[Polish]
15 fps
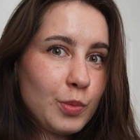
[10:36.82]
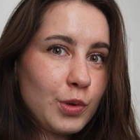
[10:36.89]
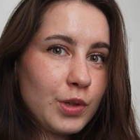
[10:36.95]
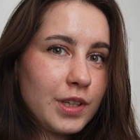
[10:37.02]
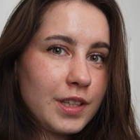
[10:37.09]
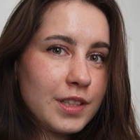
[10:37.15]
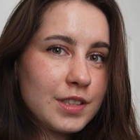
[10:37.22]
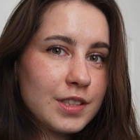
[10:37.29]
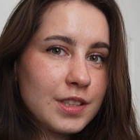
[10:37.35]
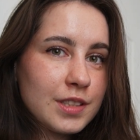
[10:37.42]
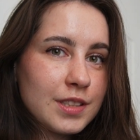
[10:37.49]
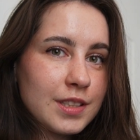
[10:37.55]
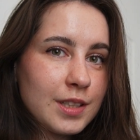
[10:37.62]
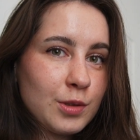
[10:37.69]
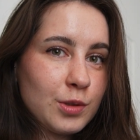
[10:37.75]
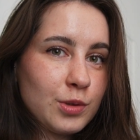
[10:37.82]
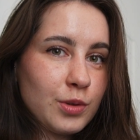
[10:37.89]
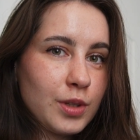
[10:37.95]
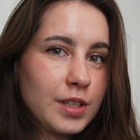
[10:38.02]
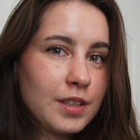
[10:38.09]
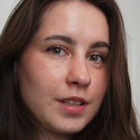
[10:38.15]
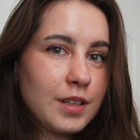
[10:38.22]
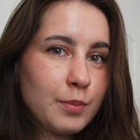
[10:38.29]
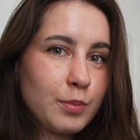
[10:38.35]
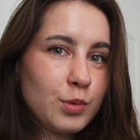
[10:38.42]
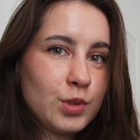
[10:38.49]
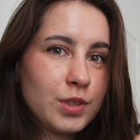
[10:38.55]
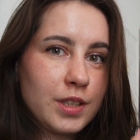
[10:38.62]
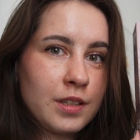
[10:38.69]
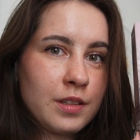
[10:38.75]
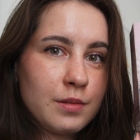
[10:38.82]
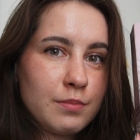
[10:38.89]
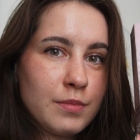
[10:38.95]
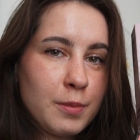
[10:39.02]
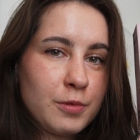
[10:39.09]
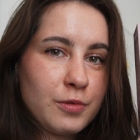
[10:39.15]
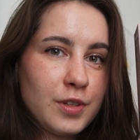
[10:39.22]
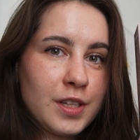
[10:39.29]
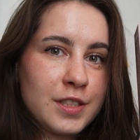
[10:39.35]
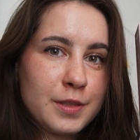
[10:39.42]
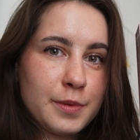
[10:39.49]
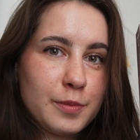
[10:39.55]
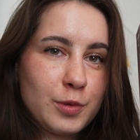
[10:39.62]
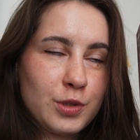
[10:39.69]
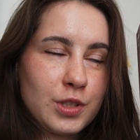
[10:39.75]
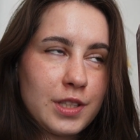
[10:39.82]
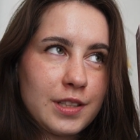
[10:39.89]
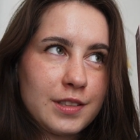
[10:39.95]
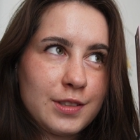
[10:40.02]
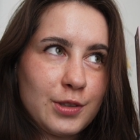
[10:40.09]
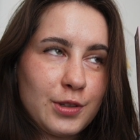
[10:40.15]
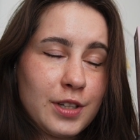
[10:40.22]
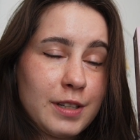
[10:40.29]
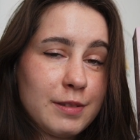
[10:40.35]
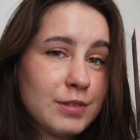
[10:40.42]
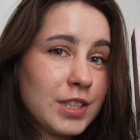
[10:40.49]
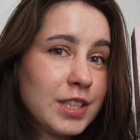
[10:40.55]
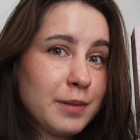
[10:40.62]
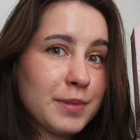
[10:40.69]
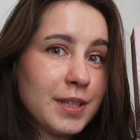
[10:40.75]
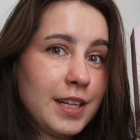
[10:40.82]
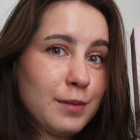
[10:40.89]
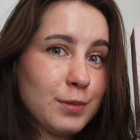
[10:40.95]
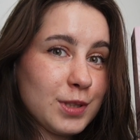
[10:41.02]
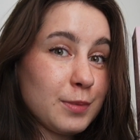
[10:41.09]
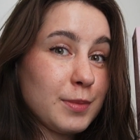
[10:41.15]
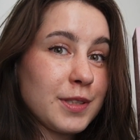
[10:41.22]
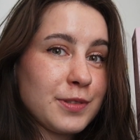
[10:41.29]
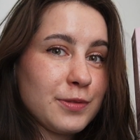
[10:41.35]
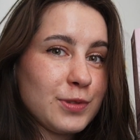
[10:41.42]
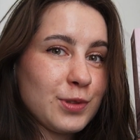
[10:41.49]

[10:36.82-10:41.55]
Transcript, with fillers: Póki jeszcze się gotuje ten kapuśniak, mam chwilę, żeby poczytać trochę. Czytam dalej, bo się bardzo